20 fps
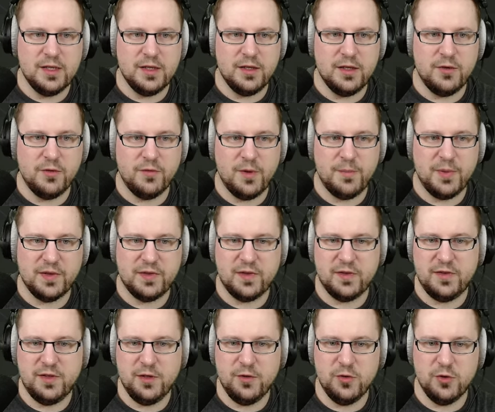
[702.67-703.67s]
et on va passer
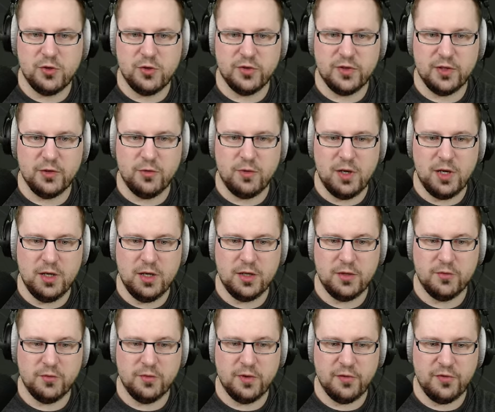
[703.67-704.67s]
Singo côté droit et
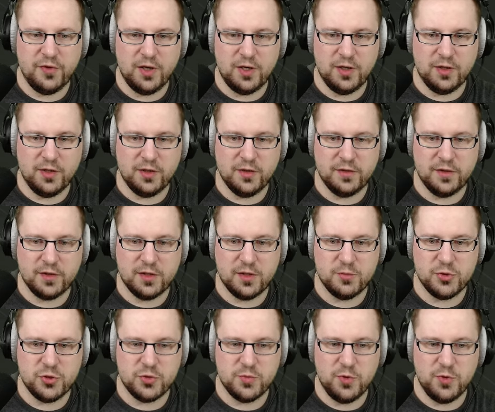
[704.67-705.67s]
on va faire un cinquième
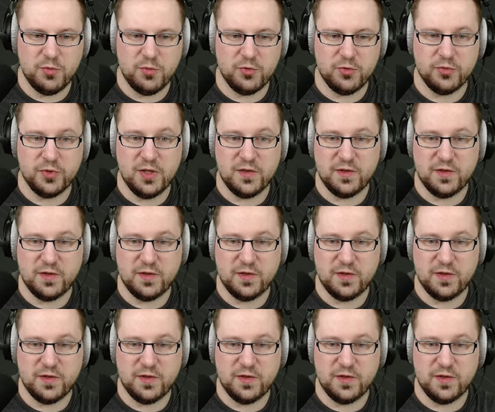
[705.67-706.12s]
changement quand on est.